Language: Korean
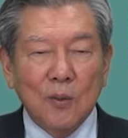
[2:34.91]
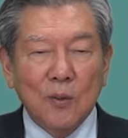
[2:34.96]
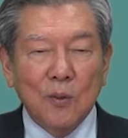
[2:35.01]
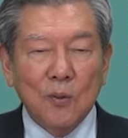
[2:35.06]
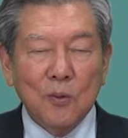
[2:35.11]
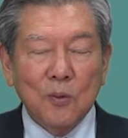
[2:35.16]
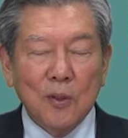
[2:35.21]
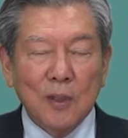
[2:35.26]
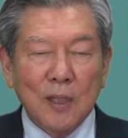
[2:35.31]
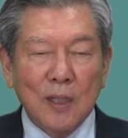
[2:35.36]

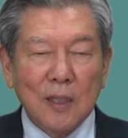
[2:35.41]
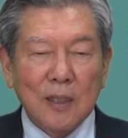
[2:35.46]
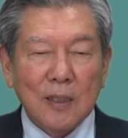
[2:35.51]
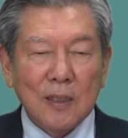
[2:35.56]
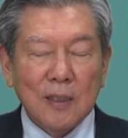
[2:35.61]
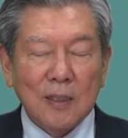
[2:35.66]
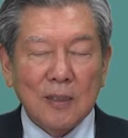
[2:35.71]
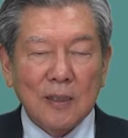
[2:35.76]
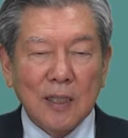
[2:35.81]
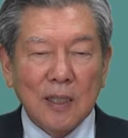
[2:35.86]

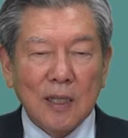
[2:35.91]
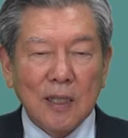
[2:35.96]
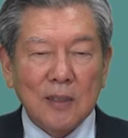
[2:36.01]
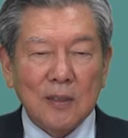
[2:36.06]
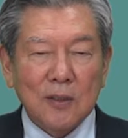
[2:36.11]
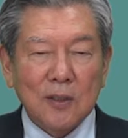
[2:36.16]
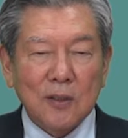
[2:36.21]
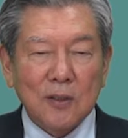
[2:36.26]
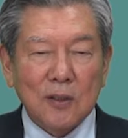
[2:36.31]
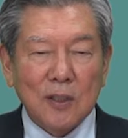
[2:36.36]
오늘의 제가
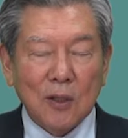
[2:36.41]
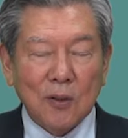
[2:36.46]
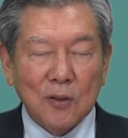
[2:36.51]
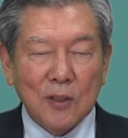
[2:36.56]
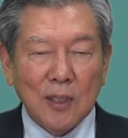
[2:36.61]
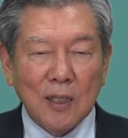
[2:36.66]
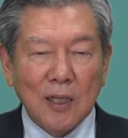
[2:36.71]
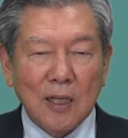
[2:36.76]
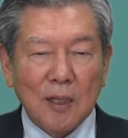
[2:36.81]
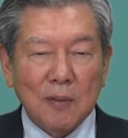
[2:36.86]
있었다고
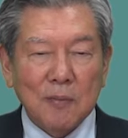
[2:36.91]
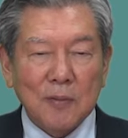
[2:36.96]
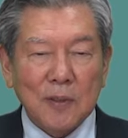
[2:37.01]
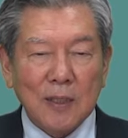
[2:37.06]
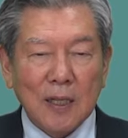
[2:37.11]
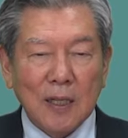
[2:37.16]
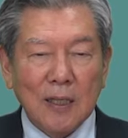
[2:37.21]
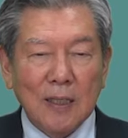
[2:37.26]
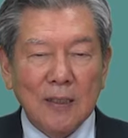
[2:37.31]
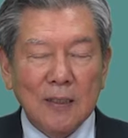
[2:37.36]

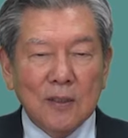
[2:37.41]
생각합니다.